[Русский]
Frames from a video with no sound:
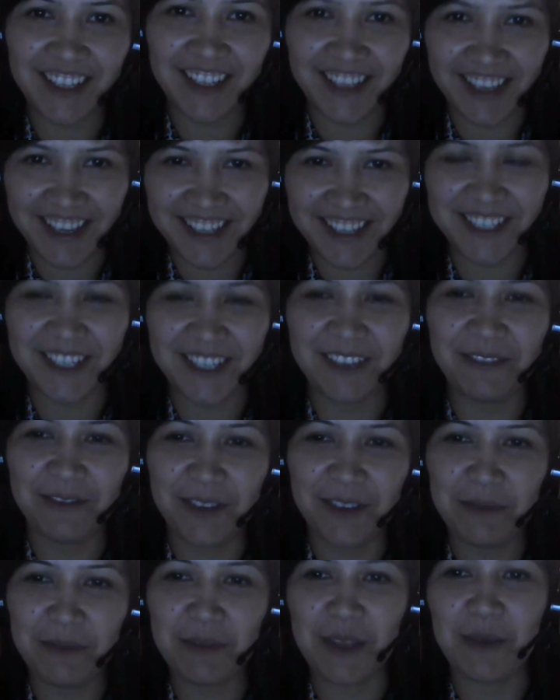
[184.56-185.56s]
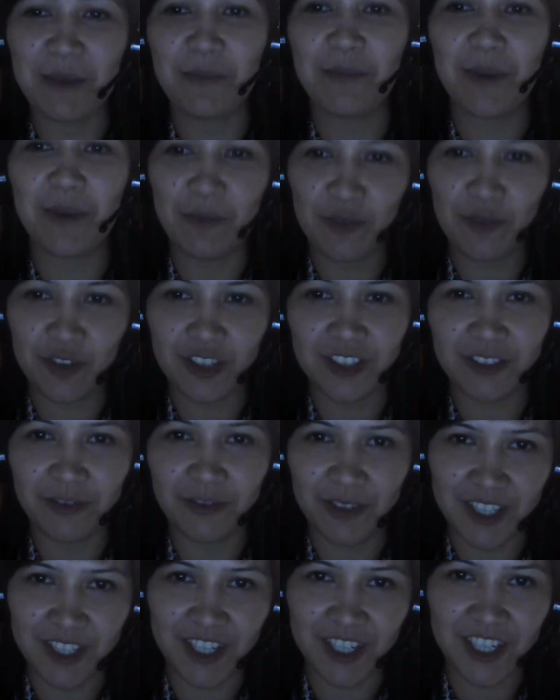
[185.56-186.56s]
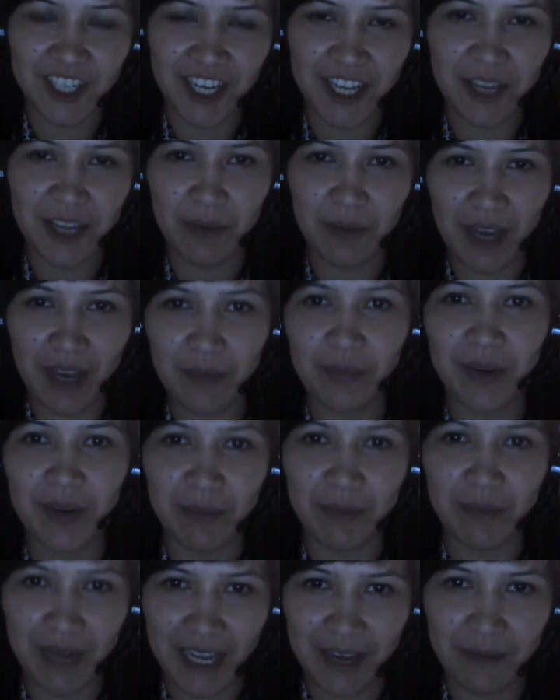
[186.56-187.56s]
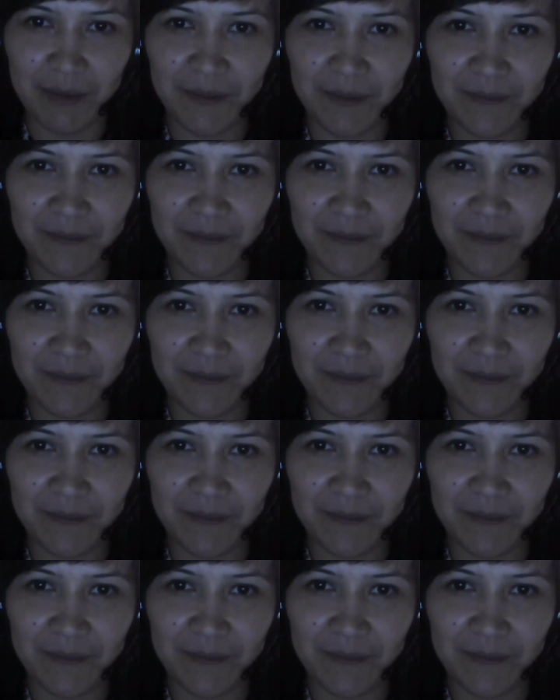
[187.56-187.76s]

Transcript: если вы мне поможете в разрешении моей проблемы.